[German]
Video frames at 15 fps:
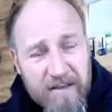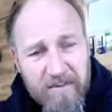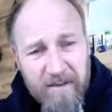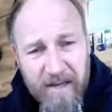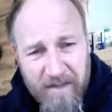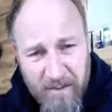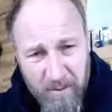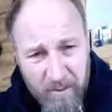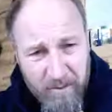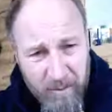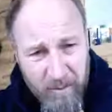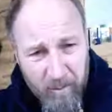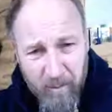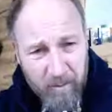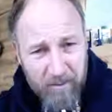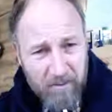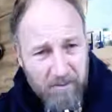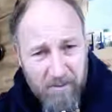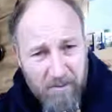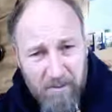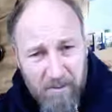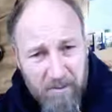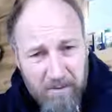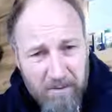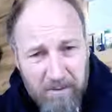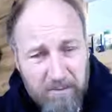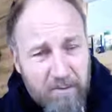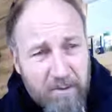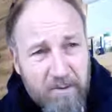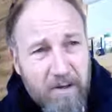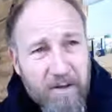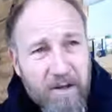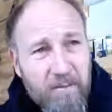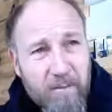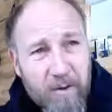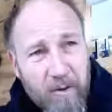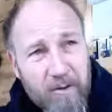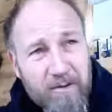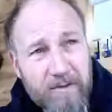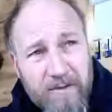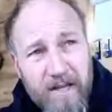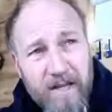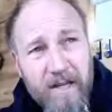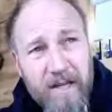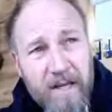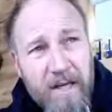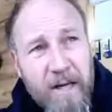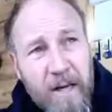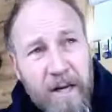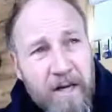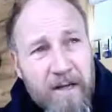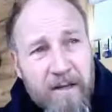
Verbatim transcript: nicht weil ich gesoffen habe, aber weil man denkt, ich brauche das eigentlich nicht.